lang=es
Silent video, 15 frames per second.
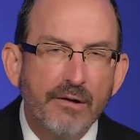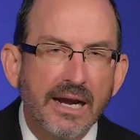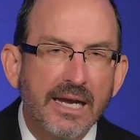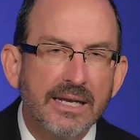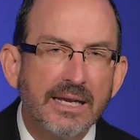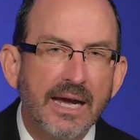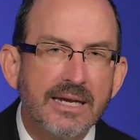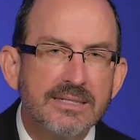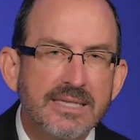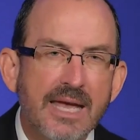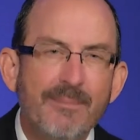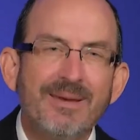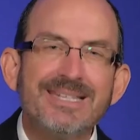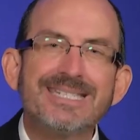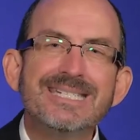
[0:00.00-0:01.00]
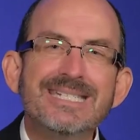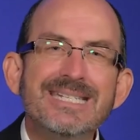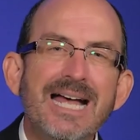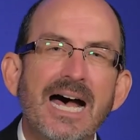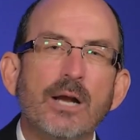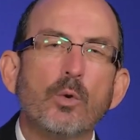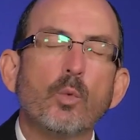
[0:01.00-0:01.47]
Ellos las
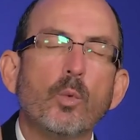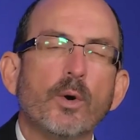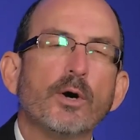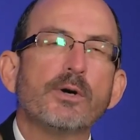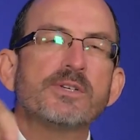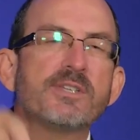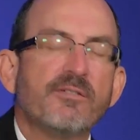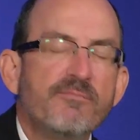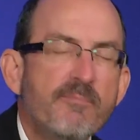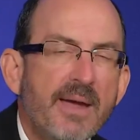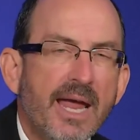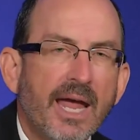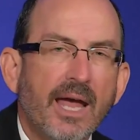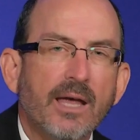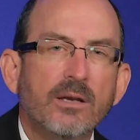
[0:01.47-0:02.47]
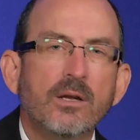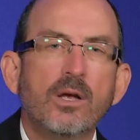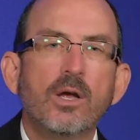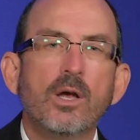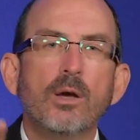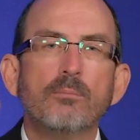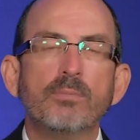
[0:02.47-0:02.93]
reconocerán no como palabras de
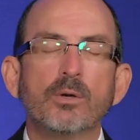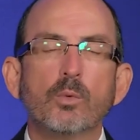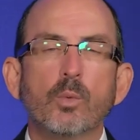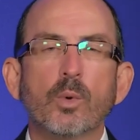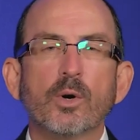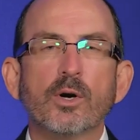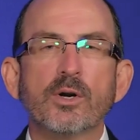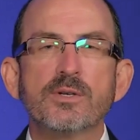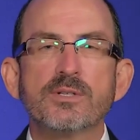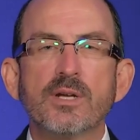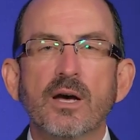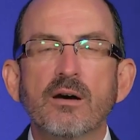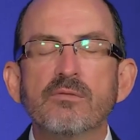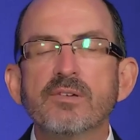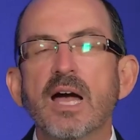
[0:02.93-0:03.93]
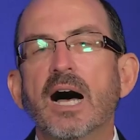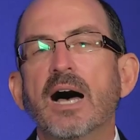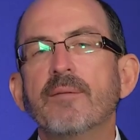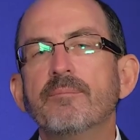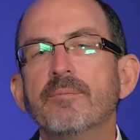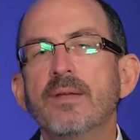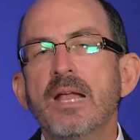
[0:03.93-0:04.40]
hombres, sino como palabras
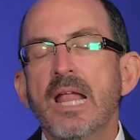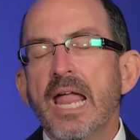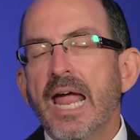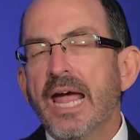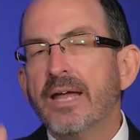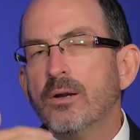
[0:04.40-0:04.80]
de Dios.